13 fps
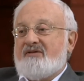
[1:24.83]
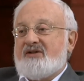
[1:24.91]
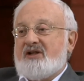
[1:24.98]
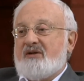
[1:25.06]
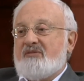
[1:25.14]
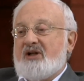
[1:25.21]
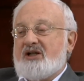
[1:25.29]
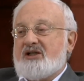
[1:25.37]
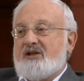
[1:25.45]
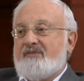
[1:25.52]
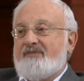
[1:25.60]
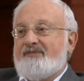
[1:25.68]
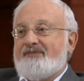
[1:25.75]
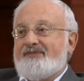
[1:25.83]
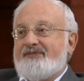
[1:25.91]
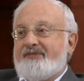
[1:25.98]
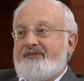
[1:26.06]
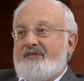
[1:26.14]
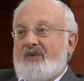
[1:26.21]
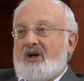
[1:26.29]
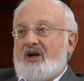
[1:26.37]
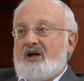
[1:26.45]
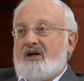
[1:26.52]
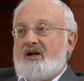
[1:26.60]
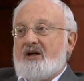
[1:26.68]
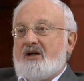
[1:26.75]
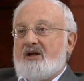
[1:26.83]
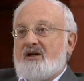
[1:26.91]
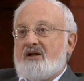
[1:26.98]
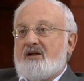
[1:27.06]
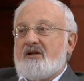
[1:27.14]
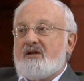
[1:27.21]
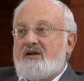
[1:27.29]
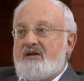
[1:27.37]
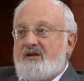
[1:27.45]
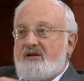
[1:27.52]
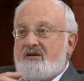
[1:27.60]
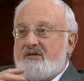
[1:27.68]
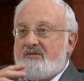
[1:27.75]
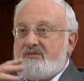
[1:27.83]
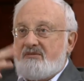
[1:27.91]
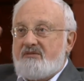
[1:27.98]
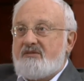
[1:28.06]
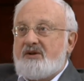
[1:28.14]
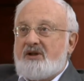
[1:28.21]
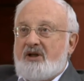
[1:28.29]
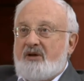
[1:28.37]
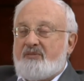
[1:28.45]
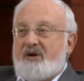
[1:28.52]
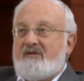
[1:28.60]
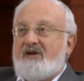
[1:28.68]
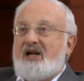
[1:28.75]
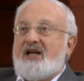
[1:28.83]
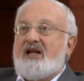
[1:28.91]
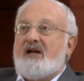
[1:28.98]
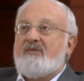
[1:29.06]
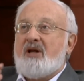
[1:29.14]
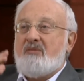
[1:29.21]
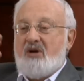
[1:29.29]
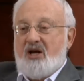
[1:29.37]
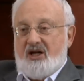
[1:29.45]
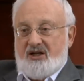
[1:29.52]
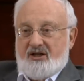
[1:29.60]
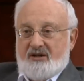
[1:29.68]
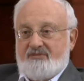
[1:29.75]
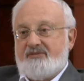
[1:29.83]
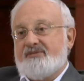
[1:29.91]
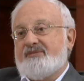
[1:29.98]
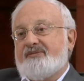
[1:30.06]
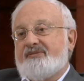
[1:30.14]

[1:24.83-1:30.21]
всем нашим э, направлениям, намерениям.